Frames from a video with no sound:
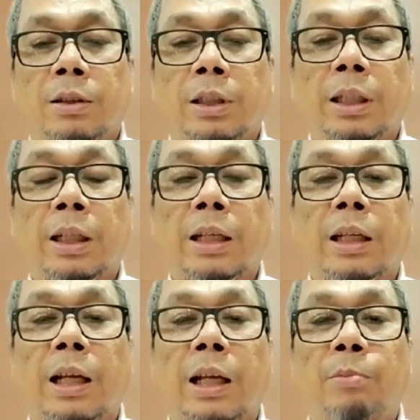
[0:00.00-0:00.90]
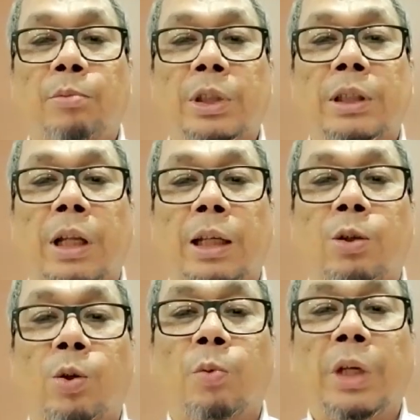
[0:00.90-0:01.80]
ini kan dalam istilah
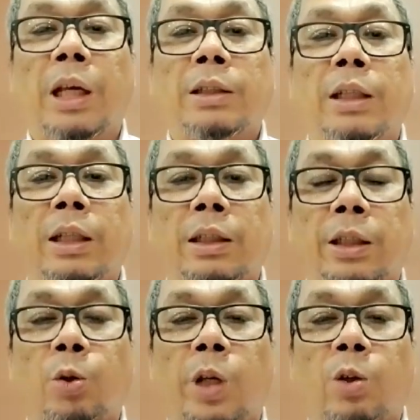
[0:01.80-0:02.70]
ekonomi aja nih teori